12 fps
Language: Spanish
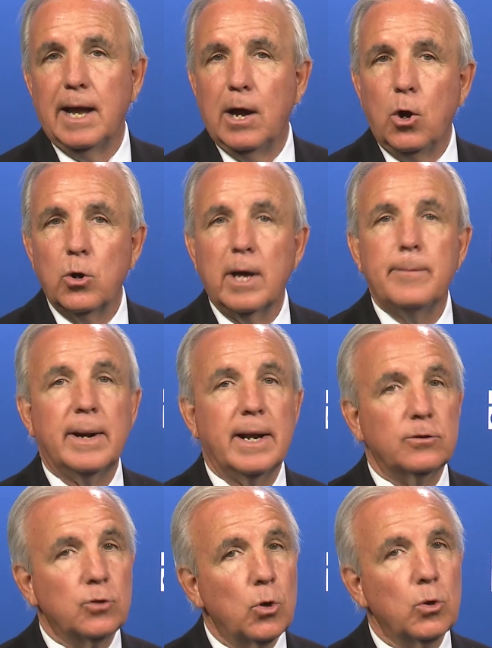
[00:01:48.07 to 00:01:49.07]
ahora
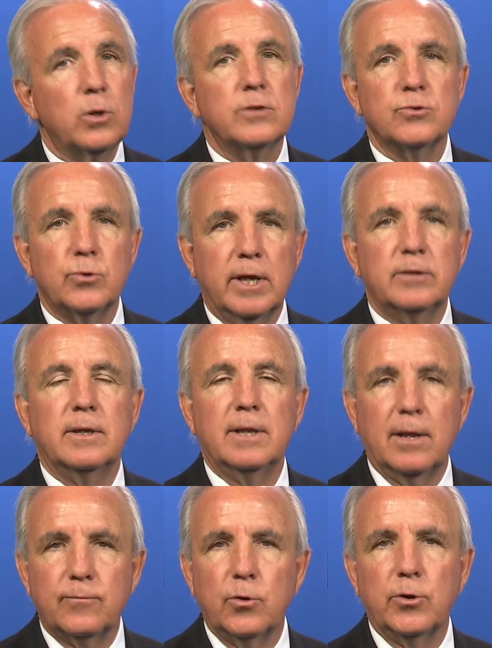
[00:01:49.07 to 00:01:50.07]
para todo el sureste de
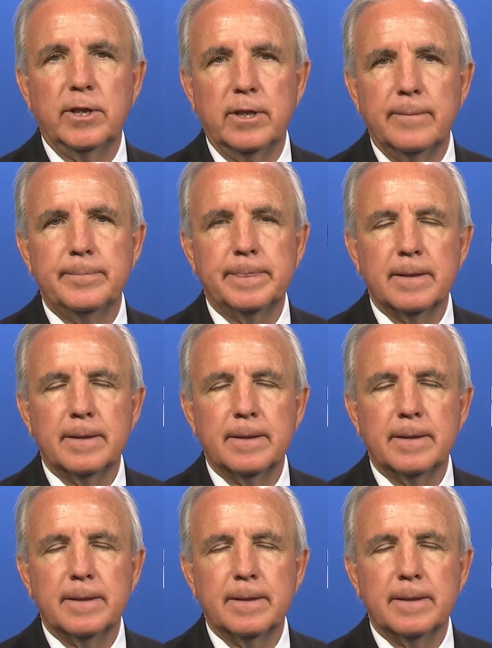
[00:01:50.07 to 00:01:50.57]
la Florida.